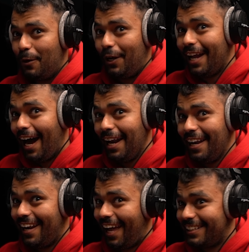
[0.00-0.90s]
اعلان
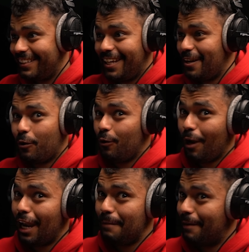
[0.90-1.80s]
لا احد يجيني يقول
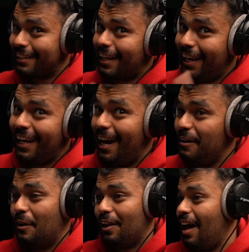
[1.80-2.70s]
والله المقطع اعلان
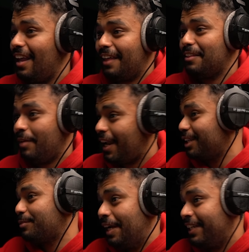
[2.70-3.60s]
والله العظيم حراج
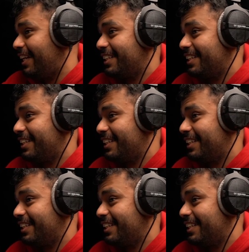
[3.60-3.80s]
ما يحتاج